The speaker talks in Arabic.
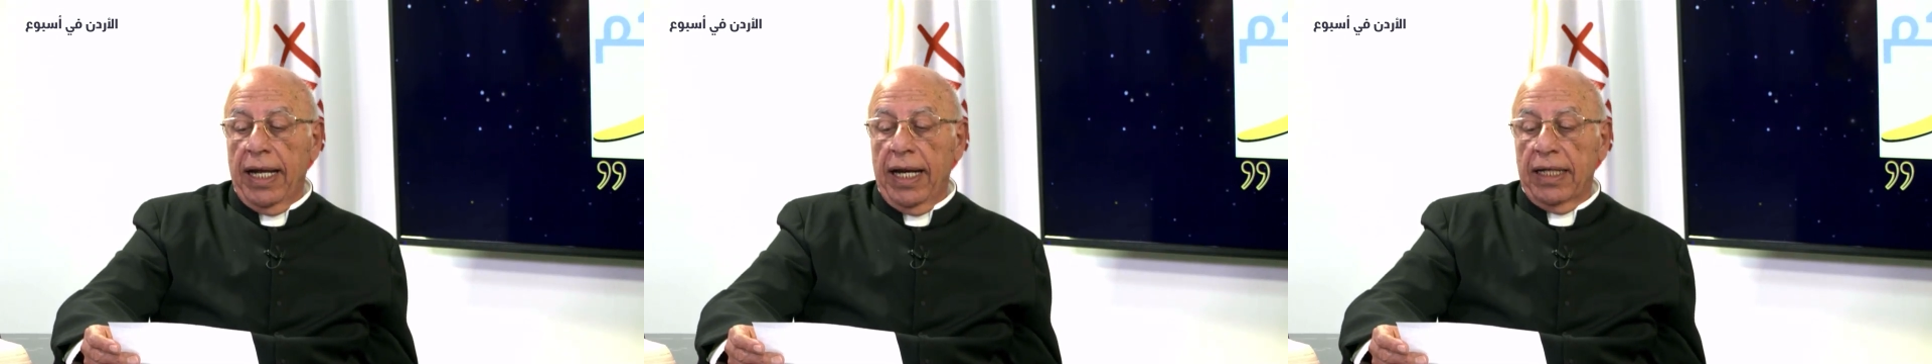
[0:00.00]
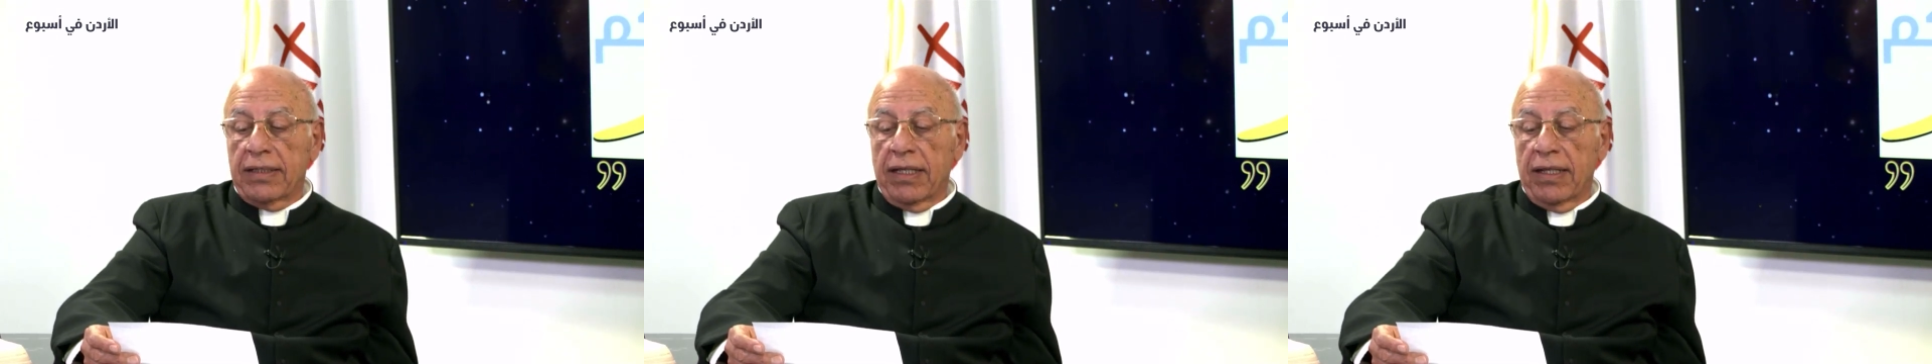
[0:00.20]

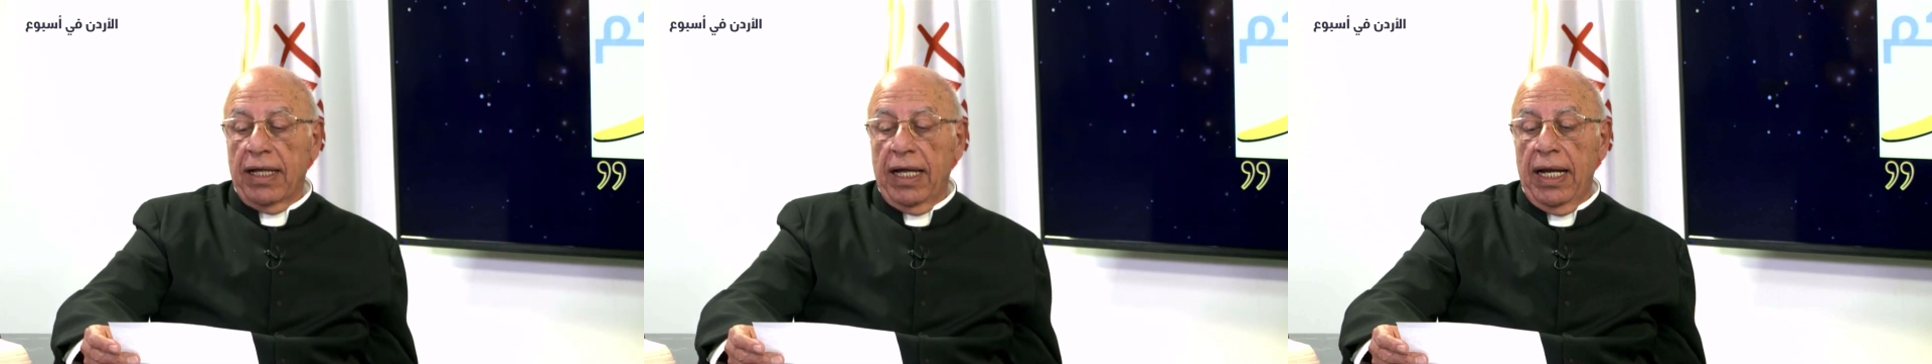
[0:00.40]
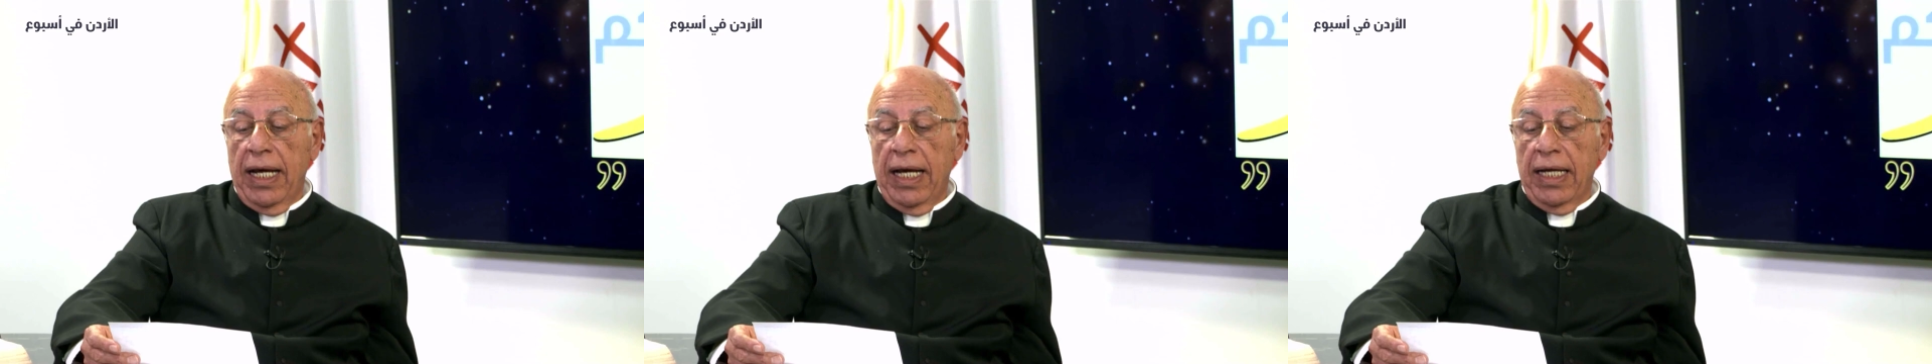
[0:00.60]
لا
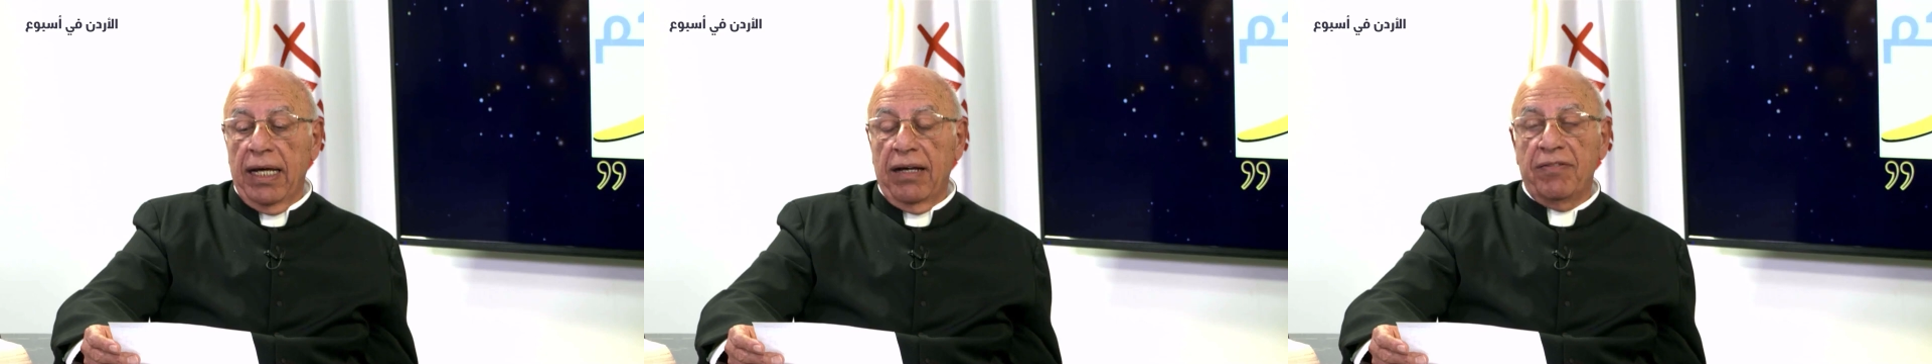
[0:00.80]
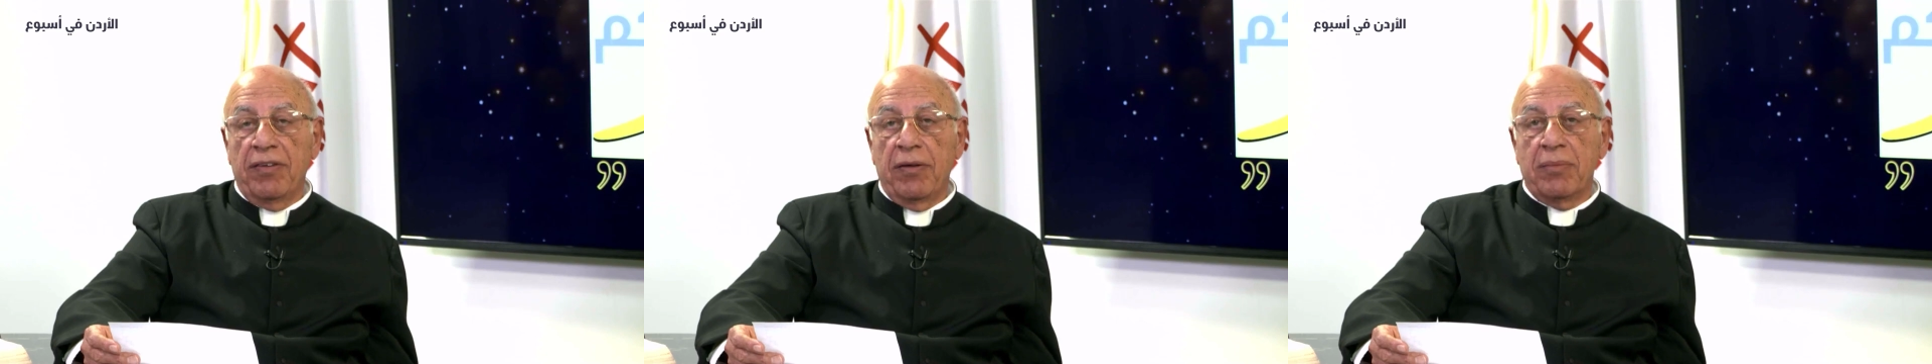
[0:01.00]
تضع
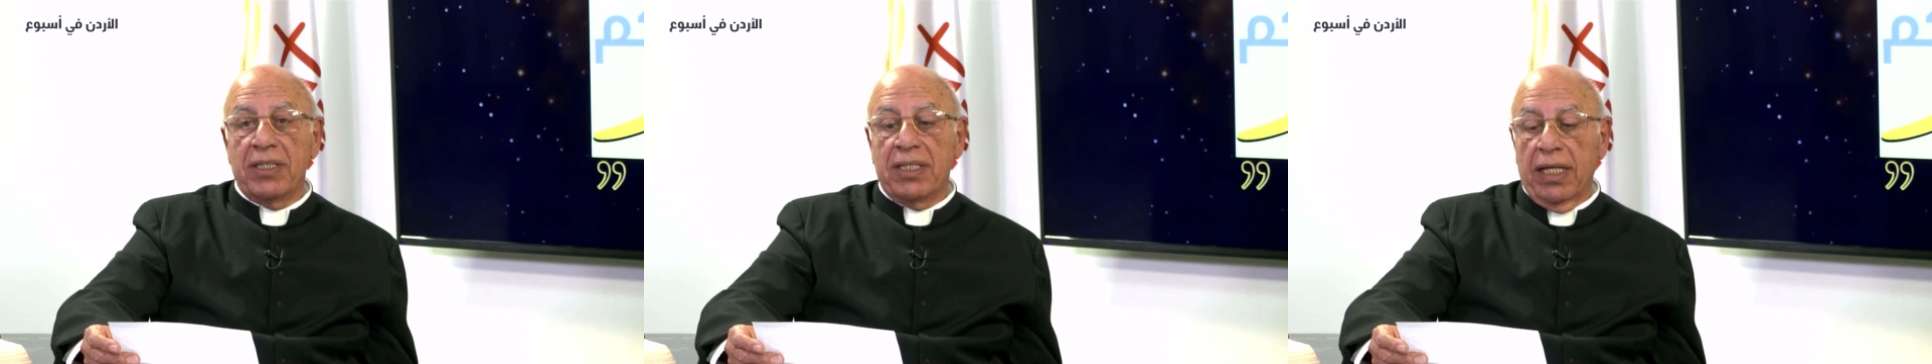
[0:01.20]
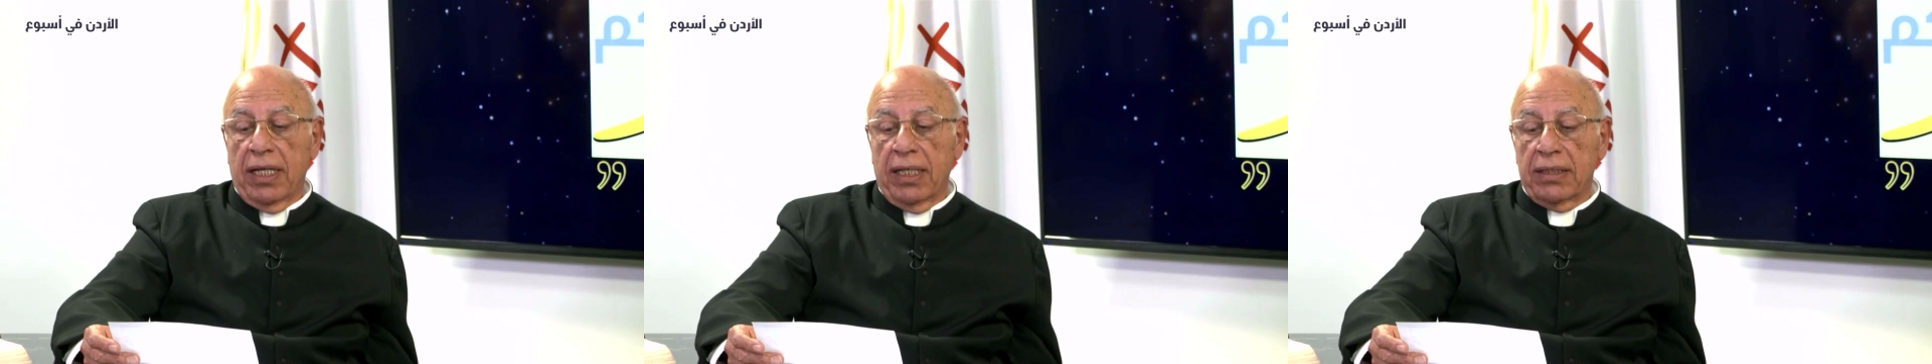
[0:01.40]
الحياة في
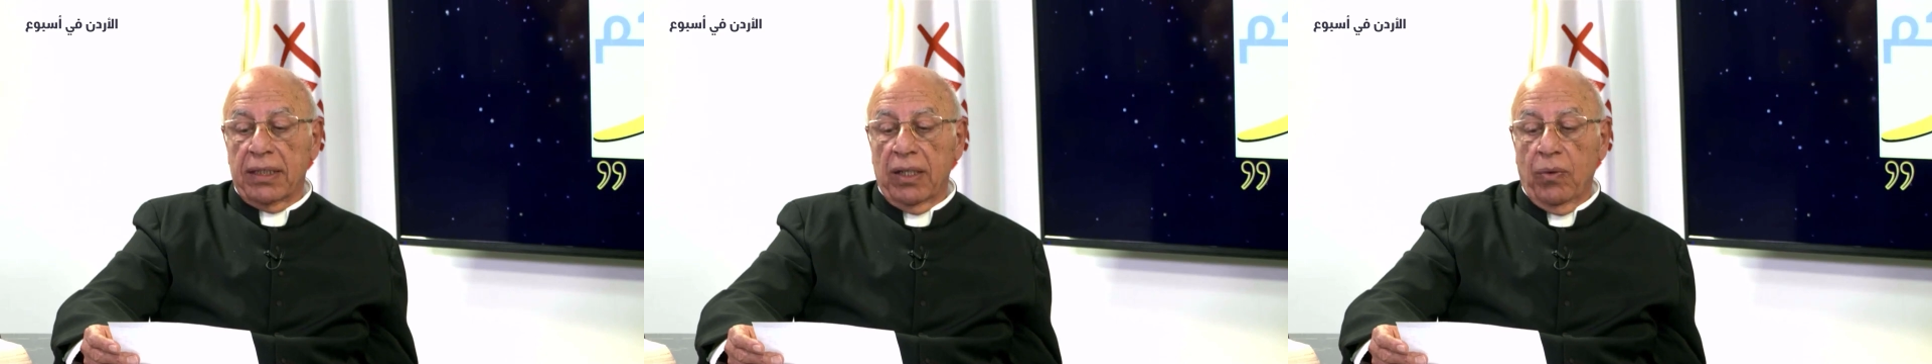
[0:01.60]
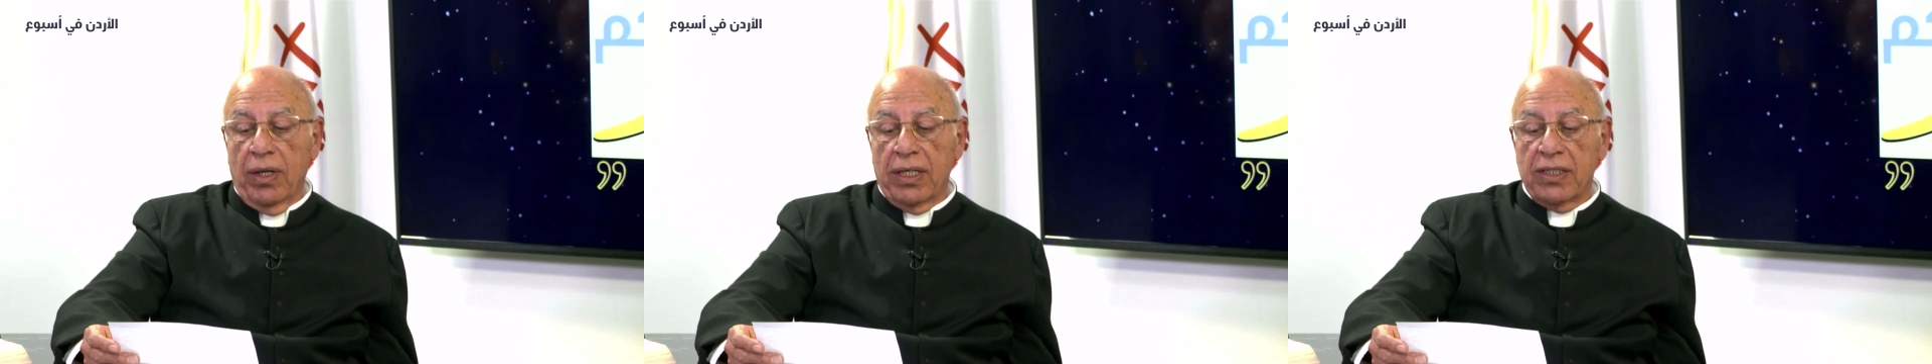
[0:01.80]
مسيرة
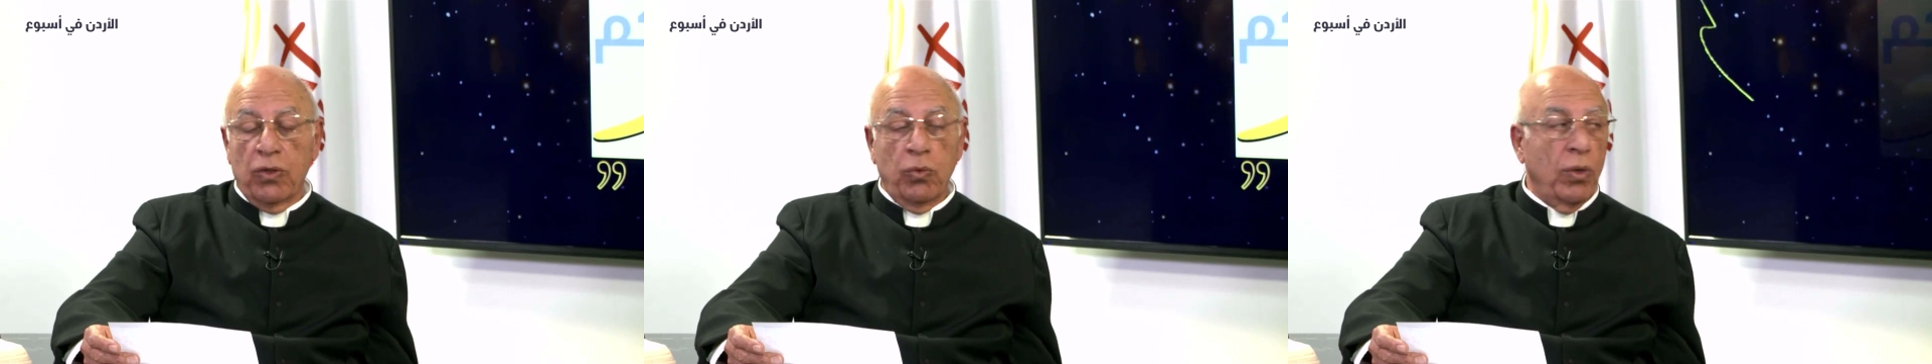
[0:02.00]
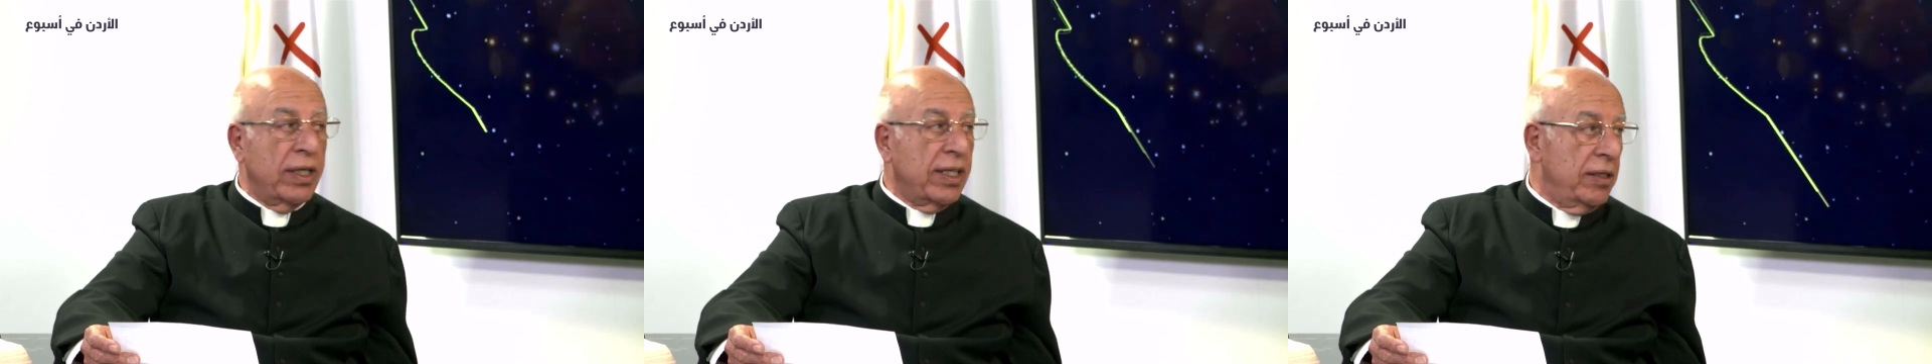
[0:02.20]

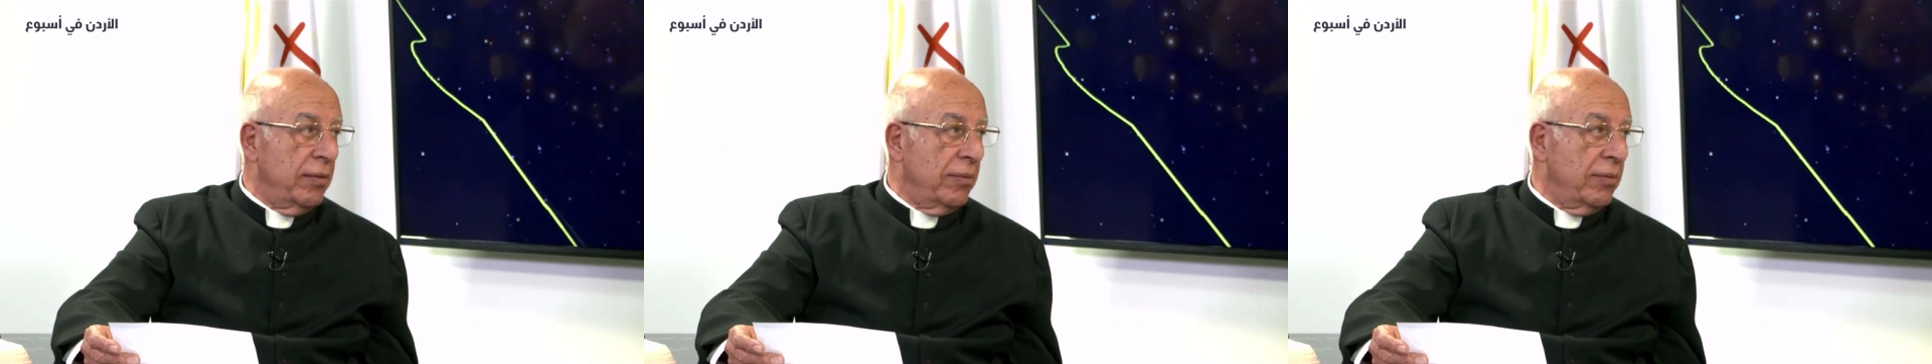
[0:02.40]
تواصل